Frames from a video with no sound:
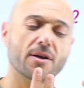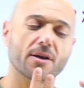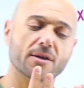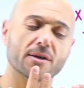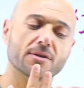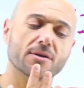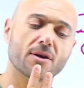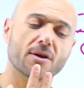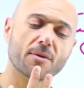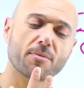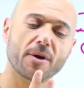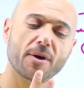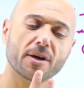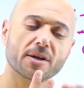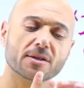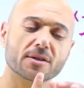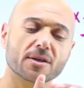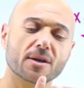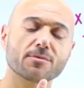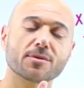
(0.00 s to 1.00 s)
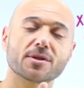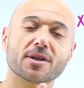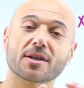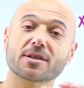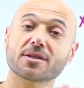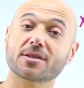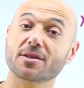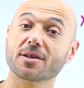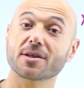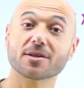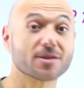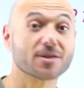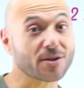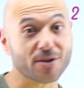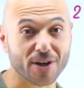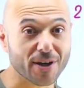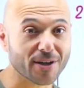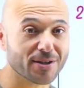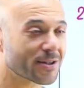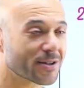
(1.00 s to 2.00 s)
اكس 4 اكس 5 اكس
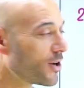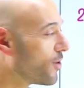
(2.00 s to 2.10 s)
6 اكس اه